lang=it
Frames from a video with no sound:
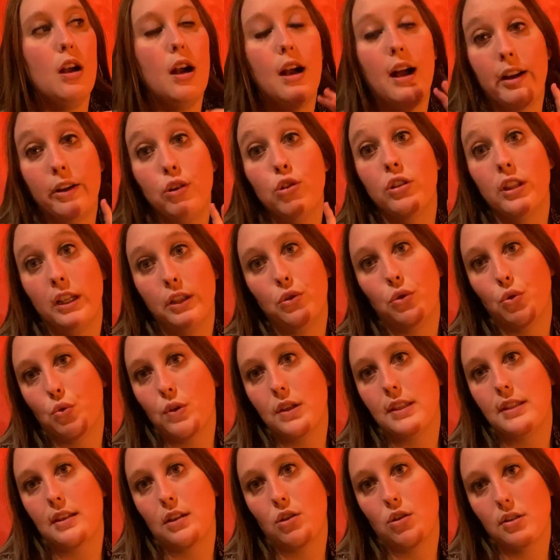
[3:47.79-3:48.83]
hanno detto
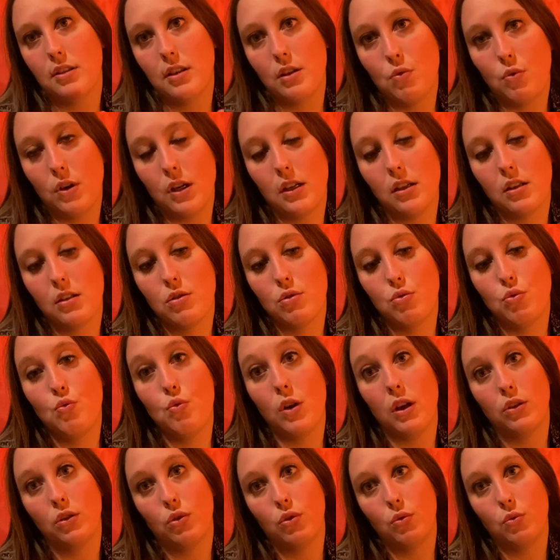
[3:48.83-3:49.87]
questa cosa qua su
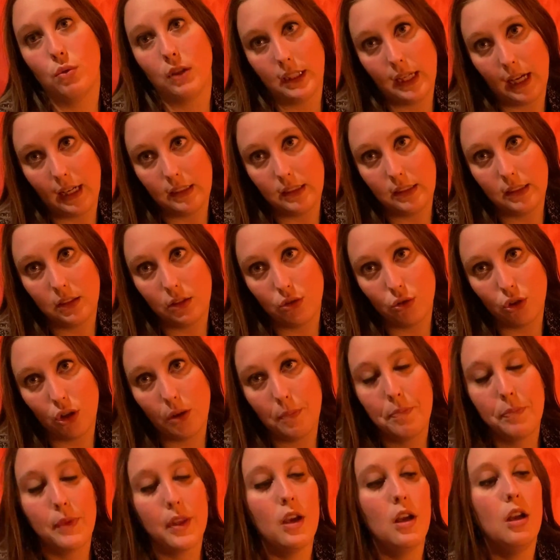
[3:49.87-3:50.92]
quanto guadagnano,
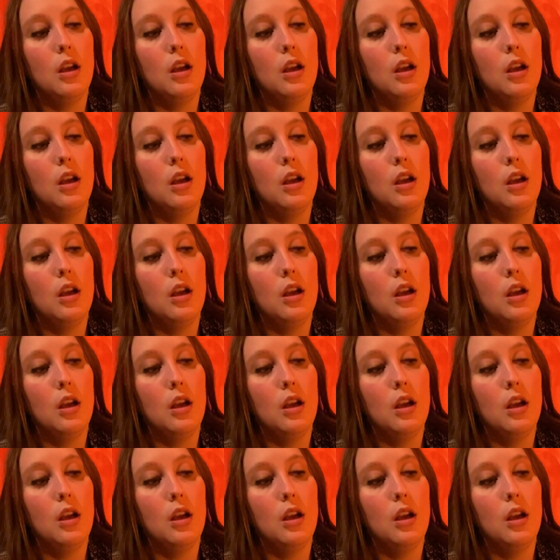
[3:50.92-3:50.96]
no?